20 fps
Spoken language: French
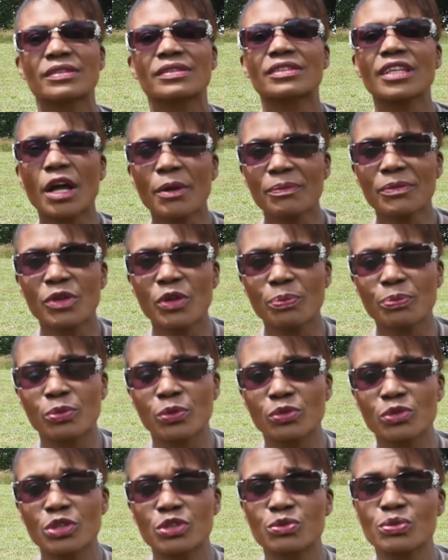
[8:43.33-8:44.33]
tant mieux
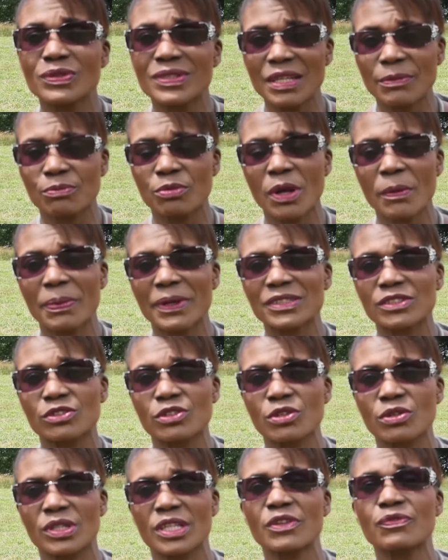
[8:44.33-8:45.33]
pour lui, tout simplement parce
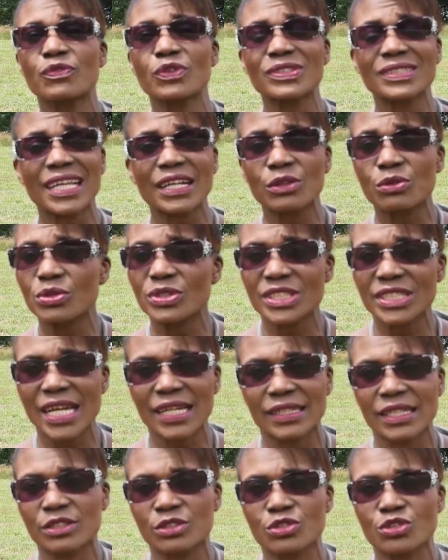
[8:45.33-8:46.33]
qu'il faut s'accrocher
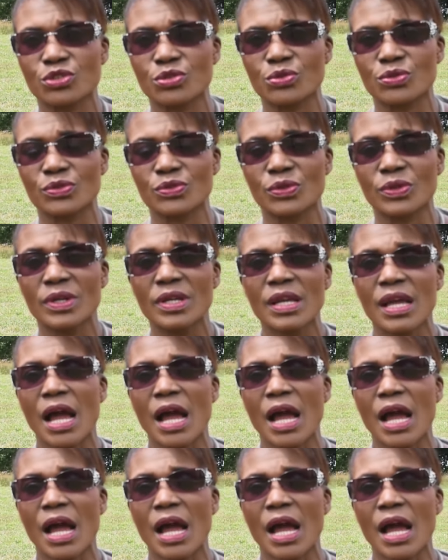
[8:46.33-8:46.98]
à quelque chose.